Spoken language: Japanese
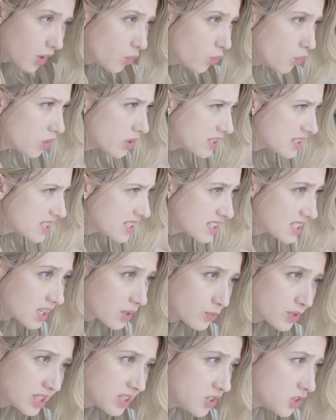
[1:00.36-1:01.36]
何か
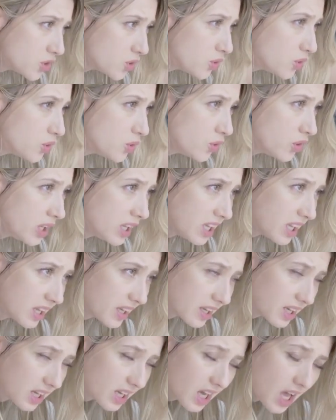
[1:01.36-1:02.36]
ひんやり爽
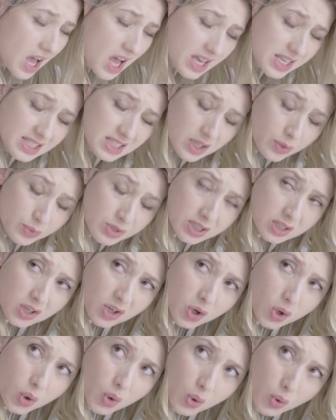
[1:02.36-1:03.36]
やかになれる飲
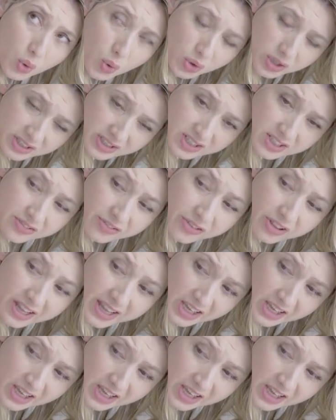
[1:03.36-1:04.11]
み物とかないの